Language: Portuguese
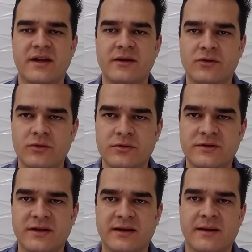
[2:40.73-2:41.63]
da
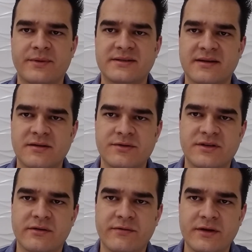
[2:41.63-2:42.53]
indústria, da prestação de
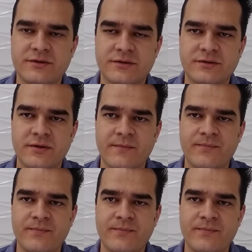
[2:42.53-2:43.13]
serviços,